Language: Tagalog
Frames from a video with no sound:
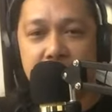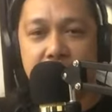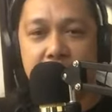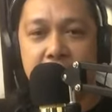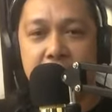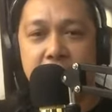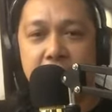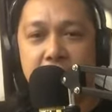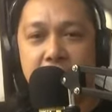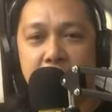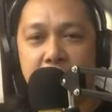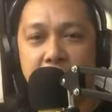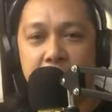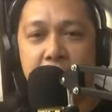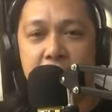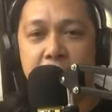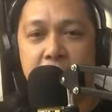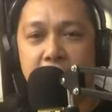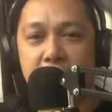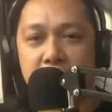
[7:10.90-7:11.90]
Sir,
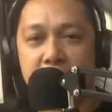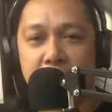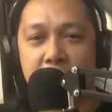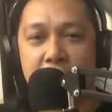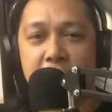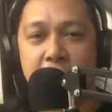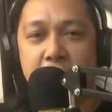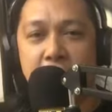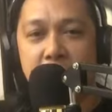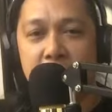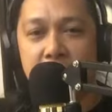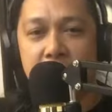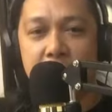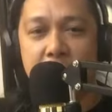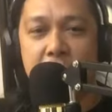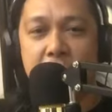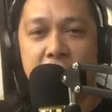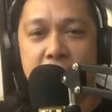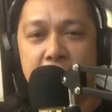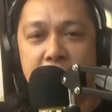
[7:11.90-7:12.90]
ma'am, please shout out
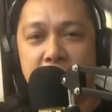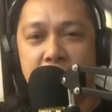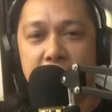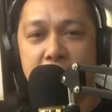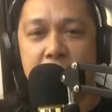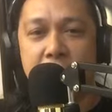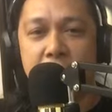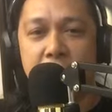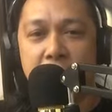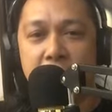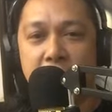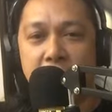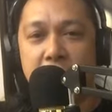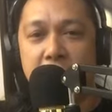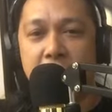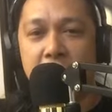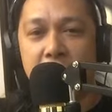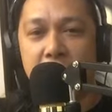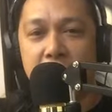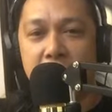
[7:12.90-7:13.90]

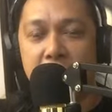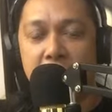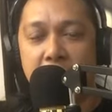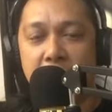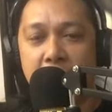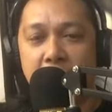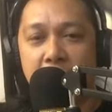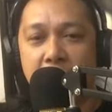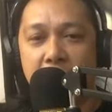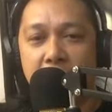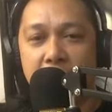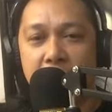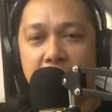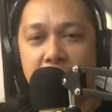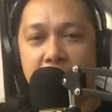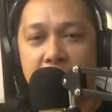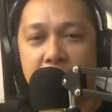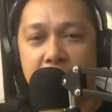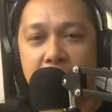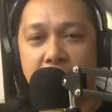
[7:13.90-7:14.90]
Gerald and
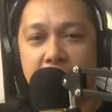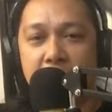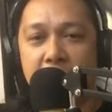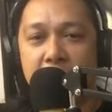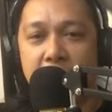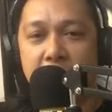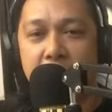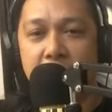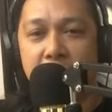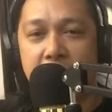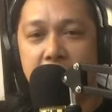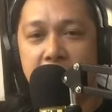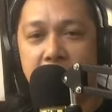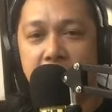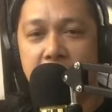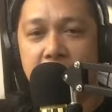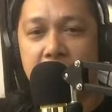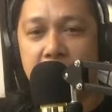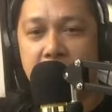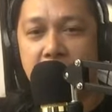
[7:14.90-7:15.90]
Dexter
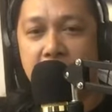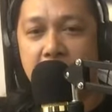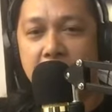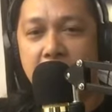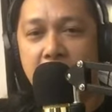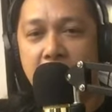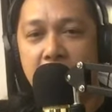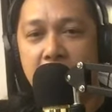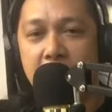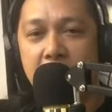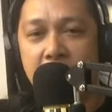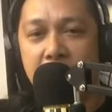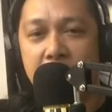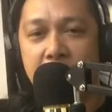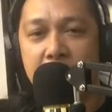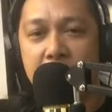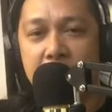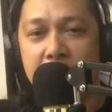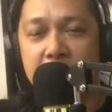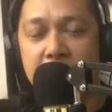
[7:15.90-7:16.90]
gikan kan
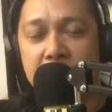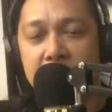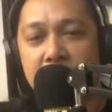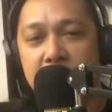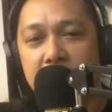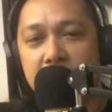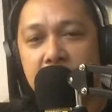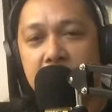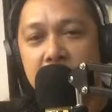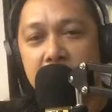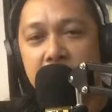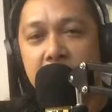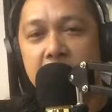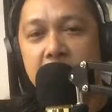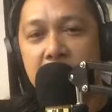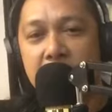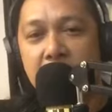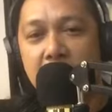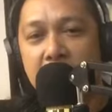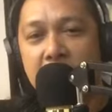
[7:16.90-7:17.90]
Kyle
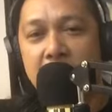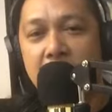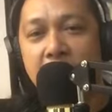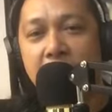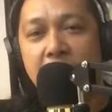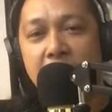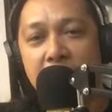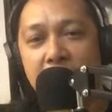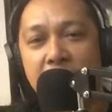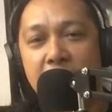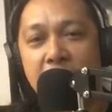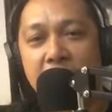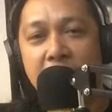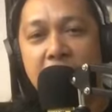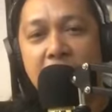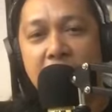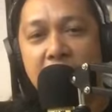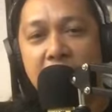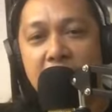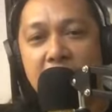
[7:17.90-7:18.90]
Dandasa.
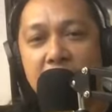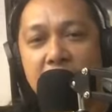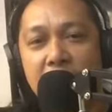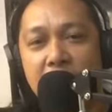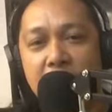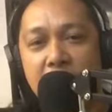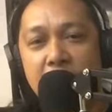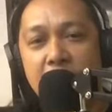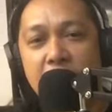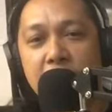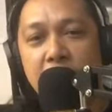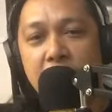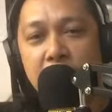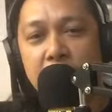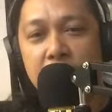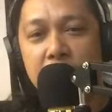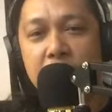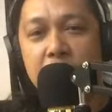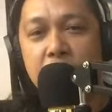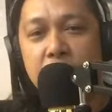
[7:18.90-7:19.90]
Ah.
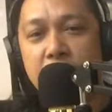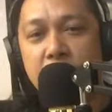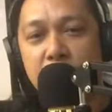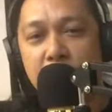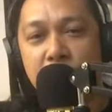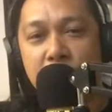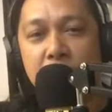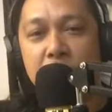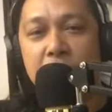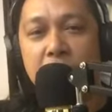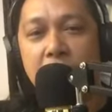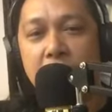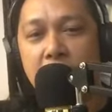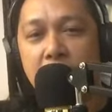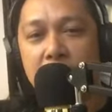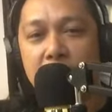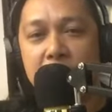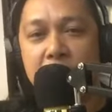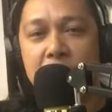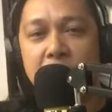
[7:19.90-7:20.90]
Please po shout
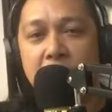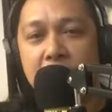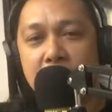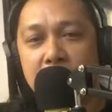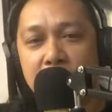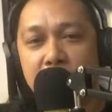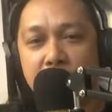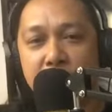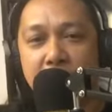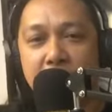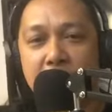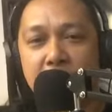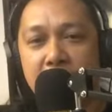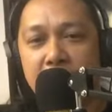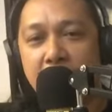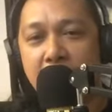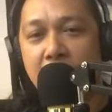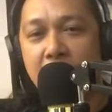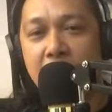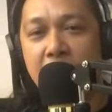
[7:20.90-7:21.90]
out kay
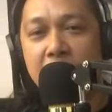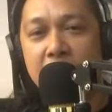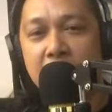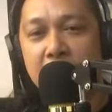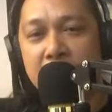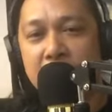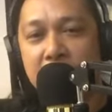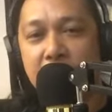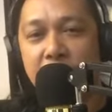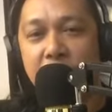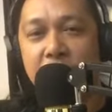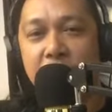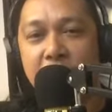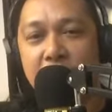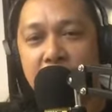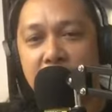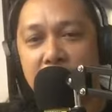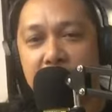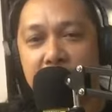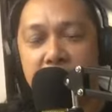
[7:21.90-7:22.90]
Gerald and Dexter.